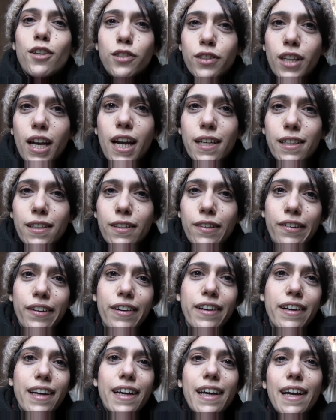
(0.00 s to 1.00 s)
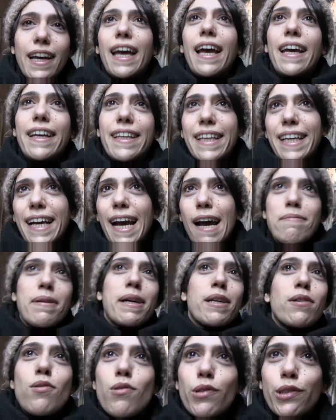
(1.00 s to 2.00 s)
contrario. ¡Hey,
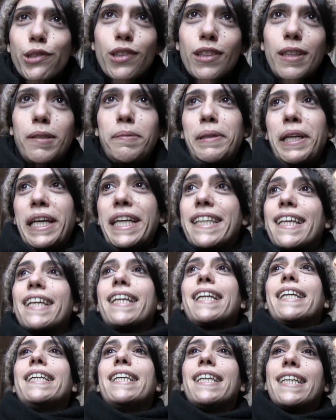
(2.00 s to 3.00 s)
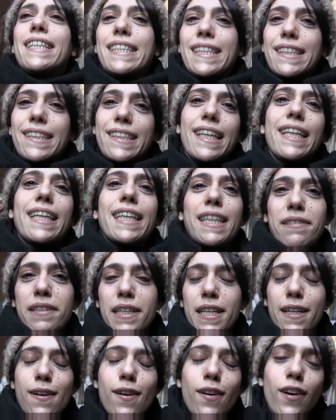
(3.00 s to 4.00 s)
Gamarús! Y por ahí te ríes y tiene que
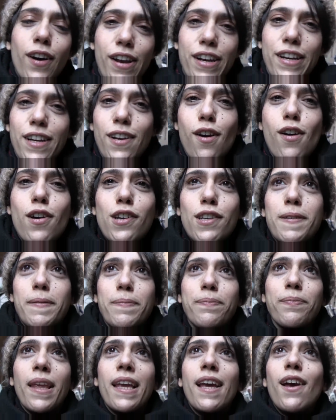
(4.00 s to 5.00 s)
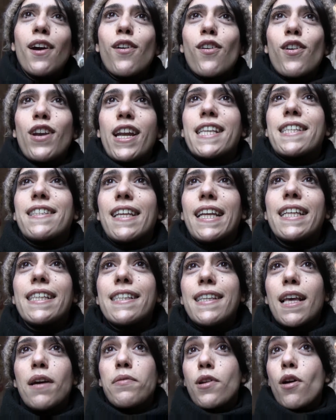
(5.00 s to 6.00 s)
ver con, con, con hacer
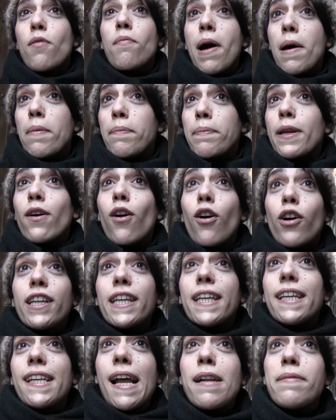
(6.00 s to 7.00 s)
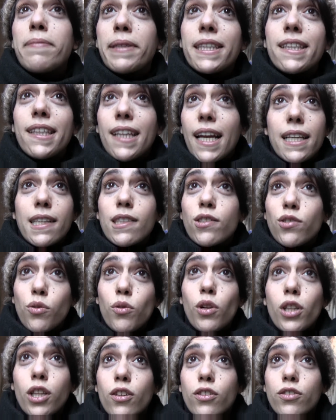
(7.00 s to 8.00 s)
esa broma. Pero originalmente eran
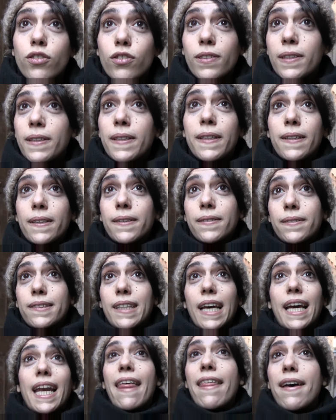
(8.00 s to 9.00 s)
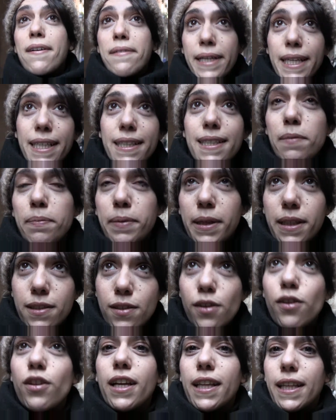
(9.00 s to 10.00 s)
insultos, degradaban a esa
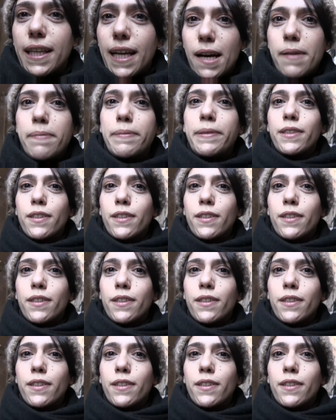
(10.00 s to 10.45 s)
persona, digamos.